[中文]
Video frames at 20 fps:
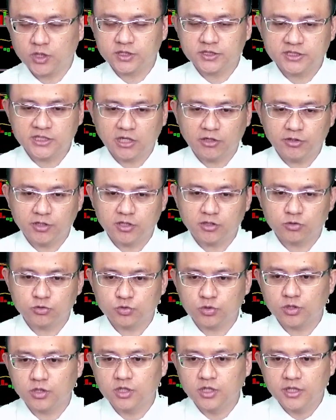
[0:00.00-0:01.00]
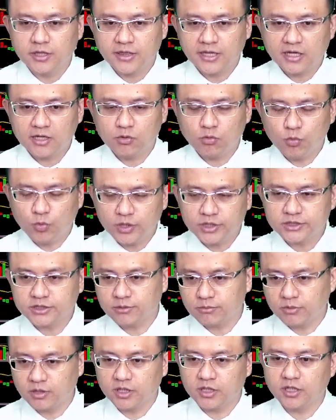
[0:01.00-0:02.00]
交易的动作。那为什
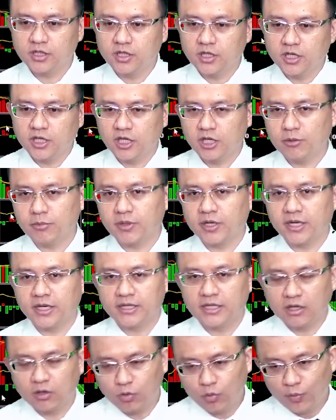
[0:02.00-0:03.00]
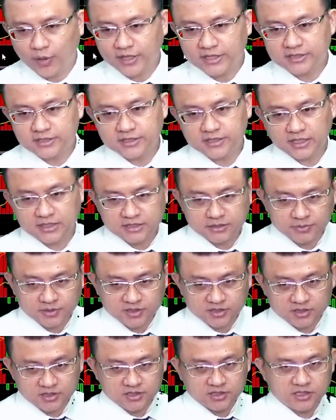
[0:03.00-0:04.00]
么呢？因为我们可以看到。外资啊，这边是
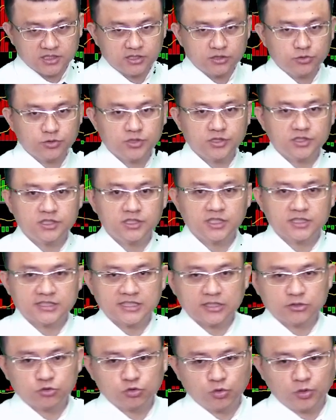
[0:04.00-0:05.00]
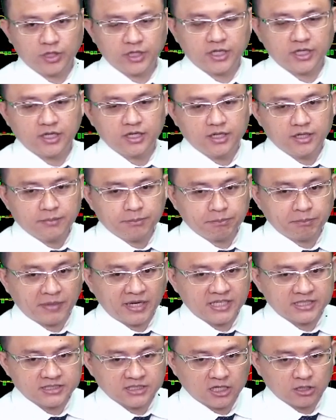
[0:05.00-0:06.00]
持续性的在做一个买
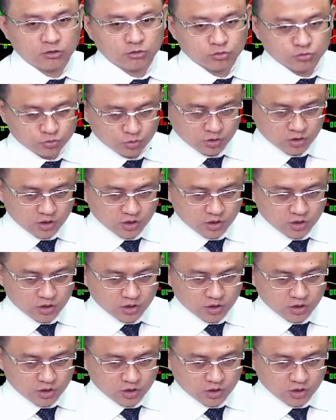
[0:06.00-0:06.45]
超动作，